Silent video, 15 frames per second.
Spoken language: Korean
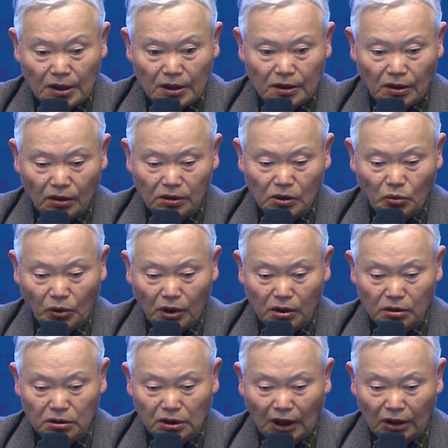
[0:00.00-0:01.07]
그런데
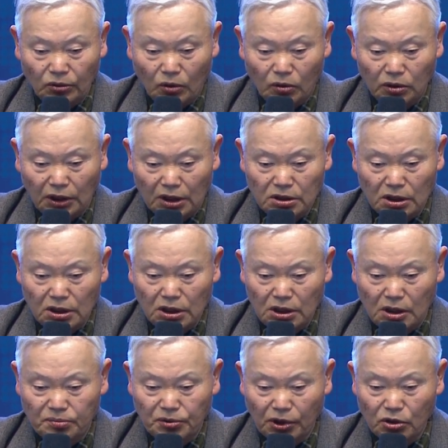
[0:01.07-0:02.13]
우리는 간도를 단지
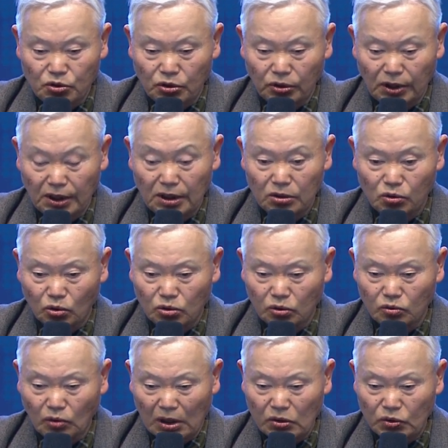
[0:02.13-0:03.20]
20세기 초에
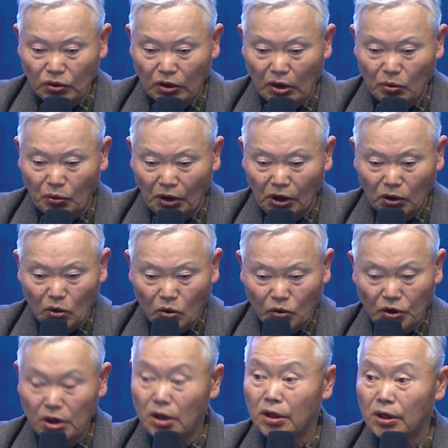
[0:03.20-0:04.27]
조선 왕조의
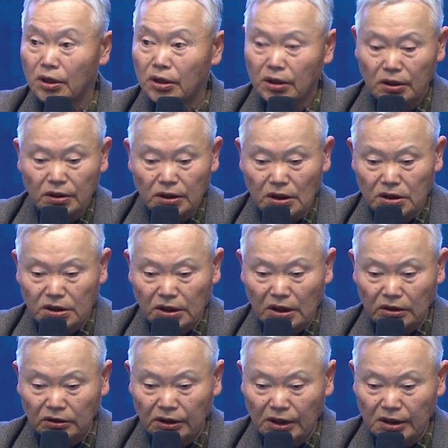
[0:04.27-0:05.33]
외교권이 일제에
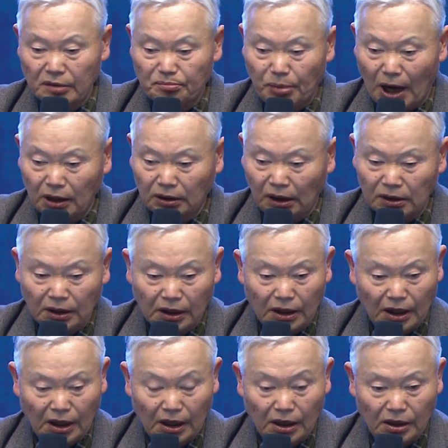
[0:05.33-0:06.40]
의해
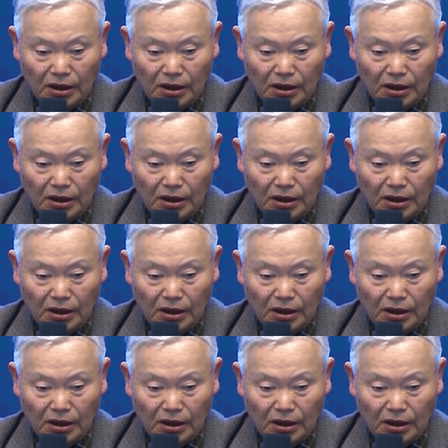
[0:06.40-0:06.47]
박탈당해